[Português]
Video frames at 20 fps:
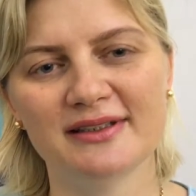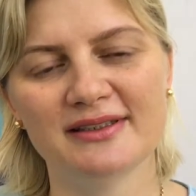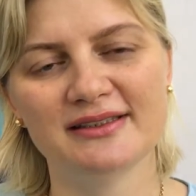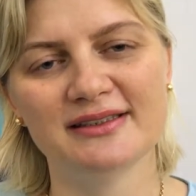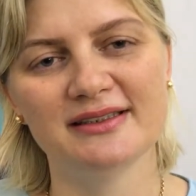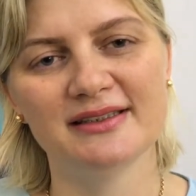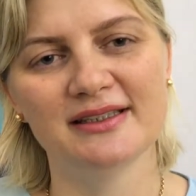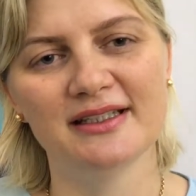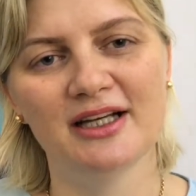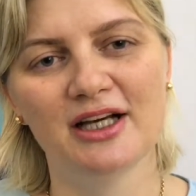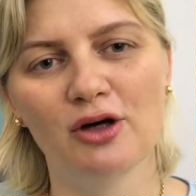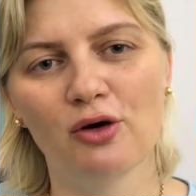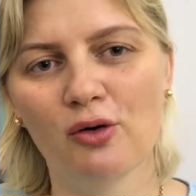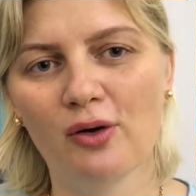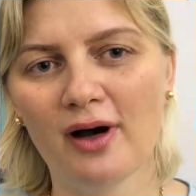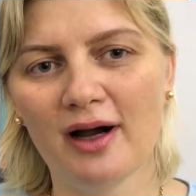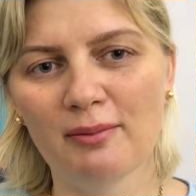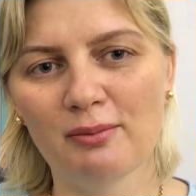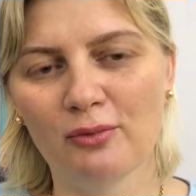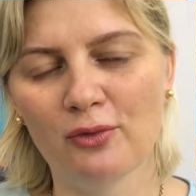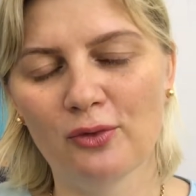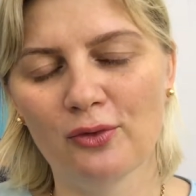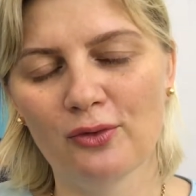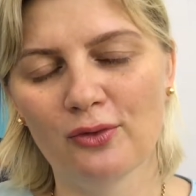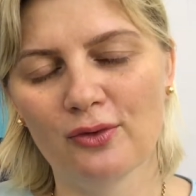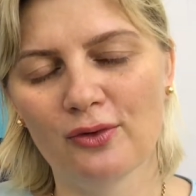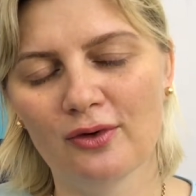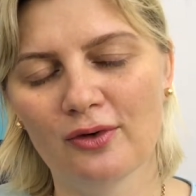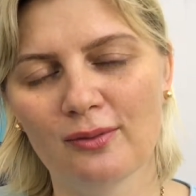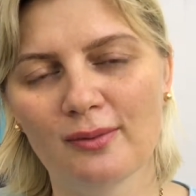E o, Ram,
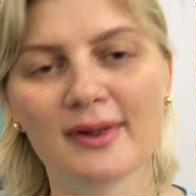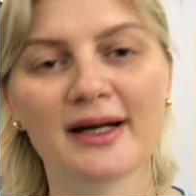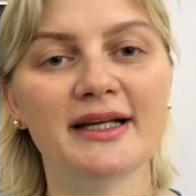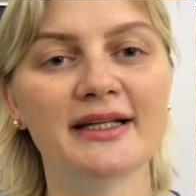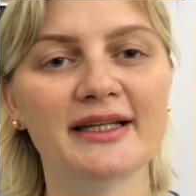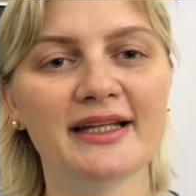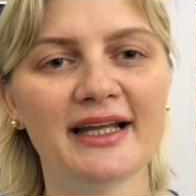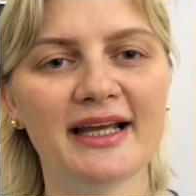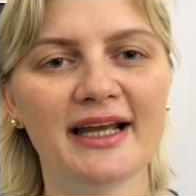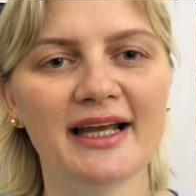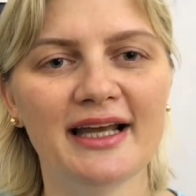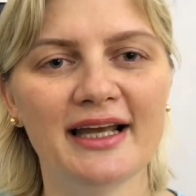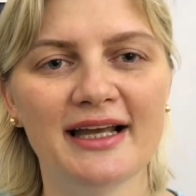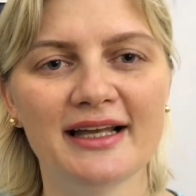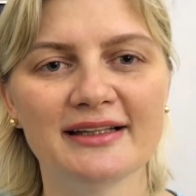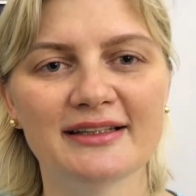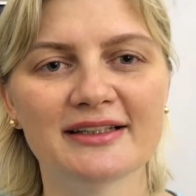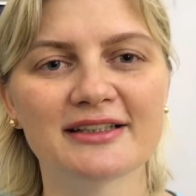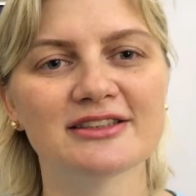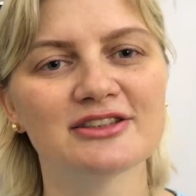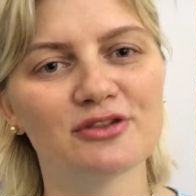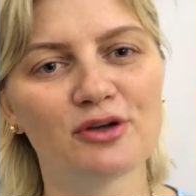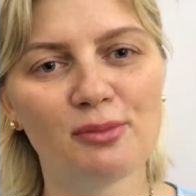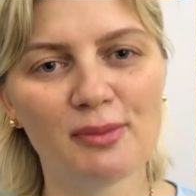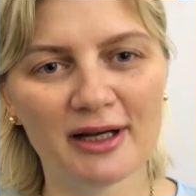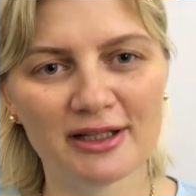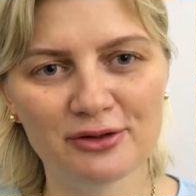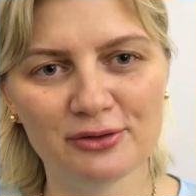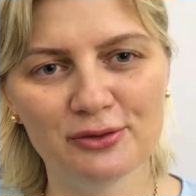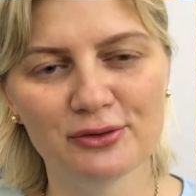o Romani é
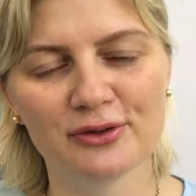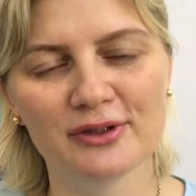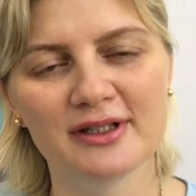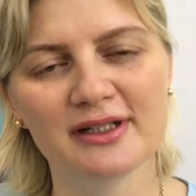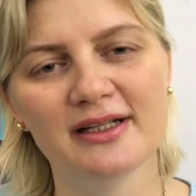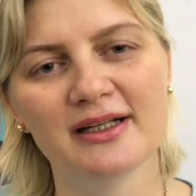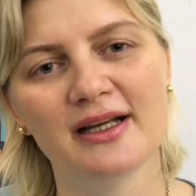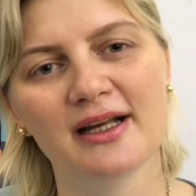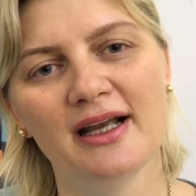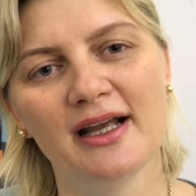transformador,